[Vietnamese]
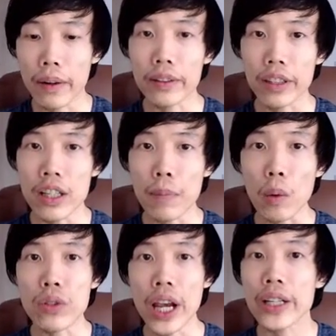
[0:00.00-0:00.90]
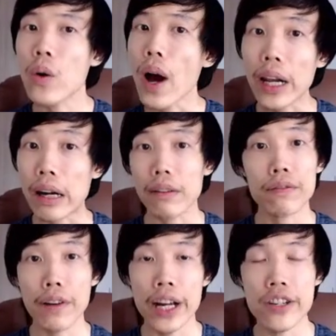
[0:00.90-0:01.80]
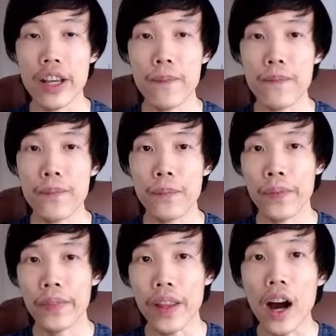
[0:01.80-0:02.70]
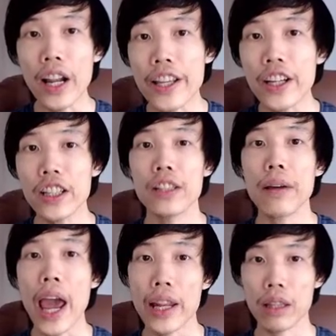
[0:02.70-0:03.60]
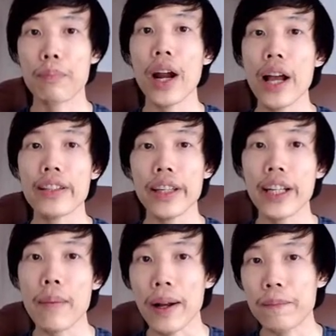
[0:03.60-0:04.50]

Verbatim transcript: từ blockchain hoặc là 5G đó là những người enterprise architect các bạn